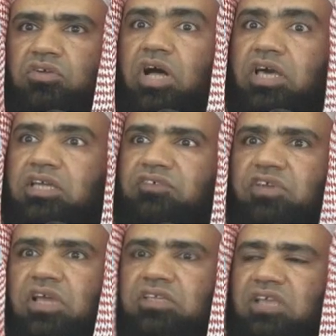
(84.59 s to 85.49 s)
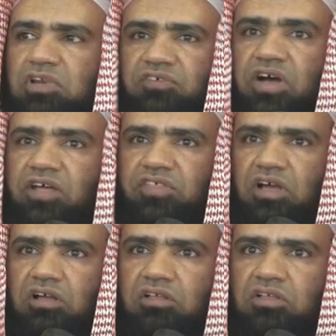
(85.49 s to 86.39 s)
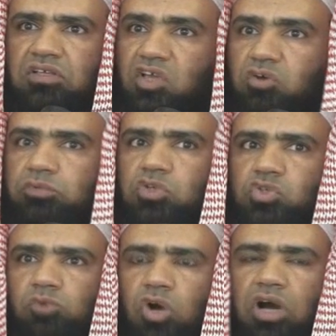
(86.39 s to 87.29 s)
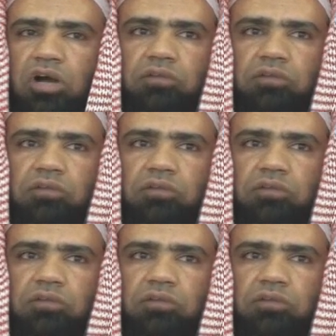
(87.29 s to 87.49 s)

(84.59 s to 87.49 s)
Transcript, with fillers: قاعدة في الأيام الفاضلة كيوم الجمعة